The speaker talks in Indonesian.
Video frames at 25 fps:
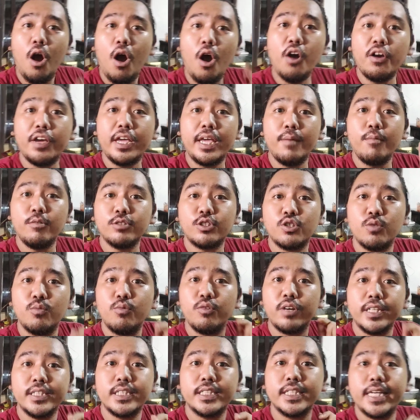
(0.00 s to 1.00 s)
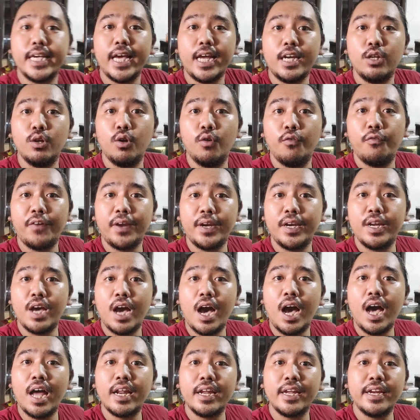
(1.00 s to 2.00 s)
Oke bosku mungkin sekian dulu
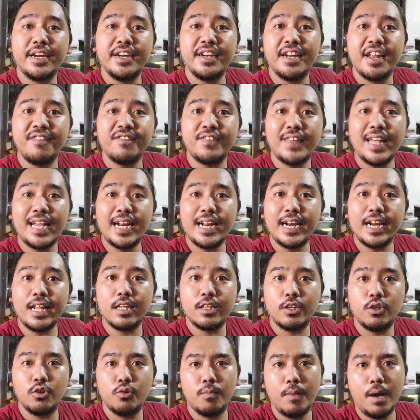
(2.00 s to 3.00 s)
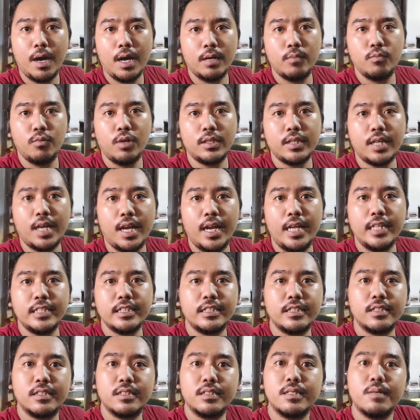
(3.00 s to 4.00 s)
video hari ini dan Tara thank you banget buat kalian
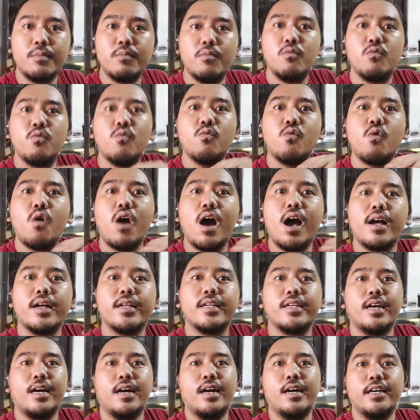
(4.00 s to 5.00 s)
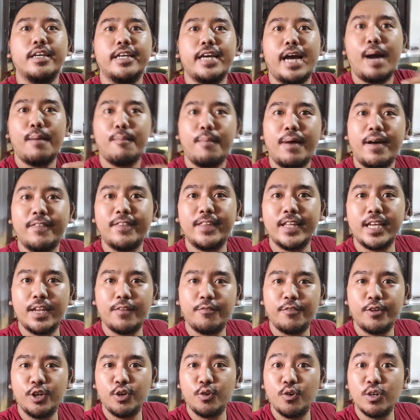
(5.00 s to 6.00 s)
semuanya yang
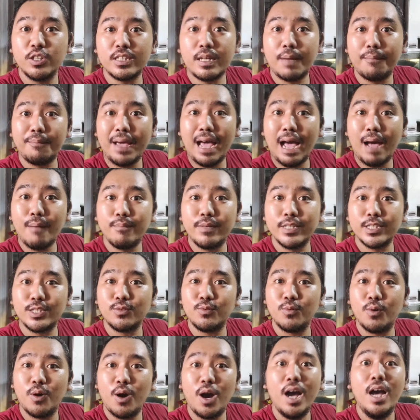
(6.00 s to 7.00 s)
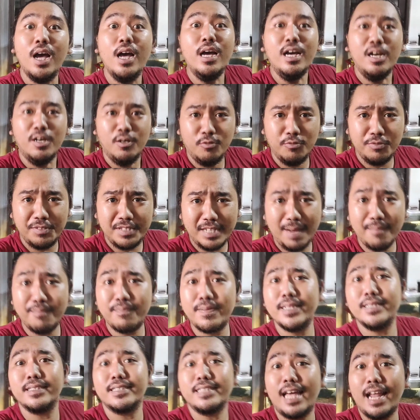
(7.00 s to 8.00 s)
mantengin video gue sampai habis gue
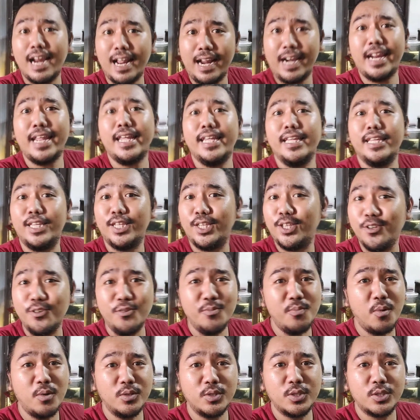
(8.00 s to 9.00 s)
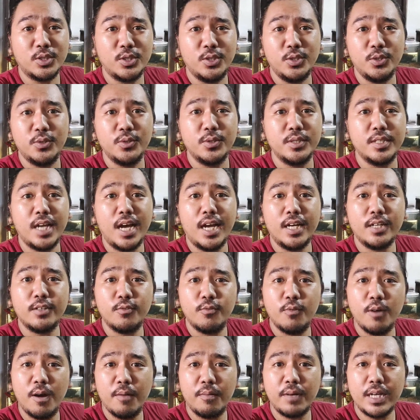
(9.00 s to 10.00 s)
ucapin Tara thank you bosku dan
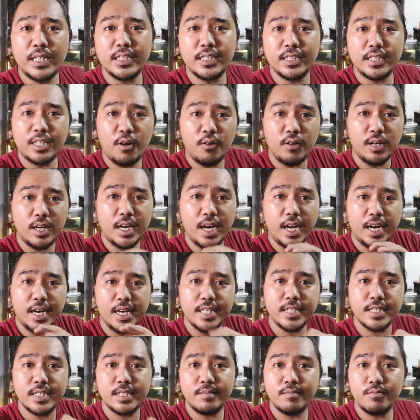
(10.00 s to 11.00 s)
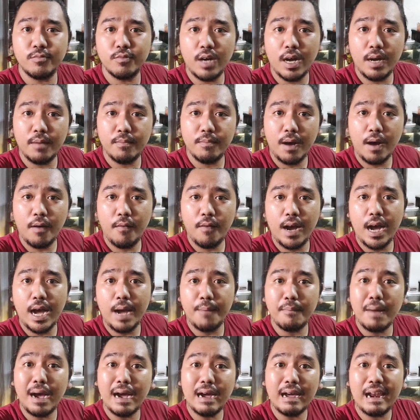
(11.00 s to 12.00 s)
gue kasih tahu ke kalian semua
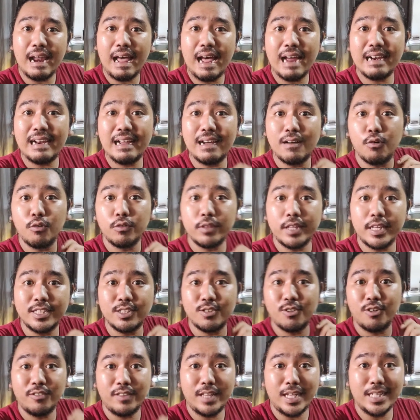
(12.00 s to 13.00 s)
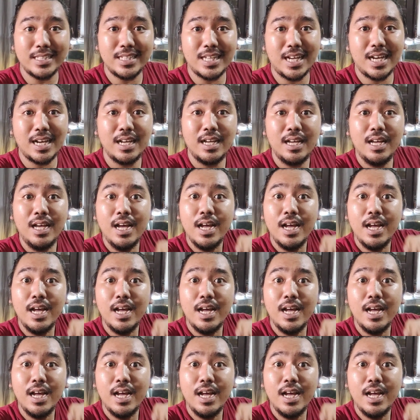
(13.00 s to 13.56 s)
bahwa bakal ada kontes-kontes yang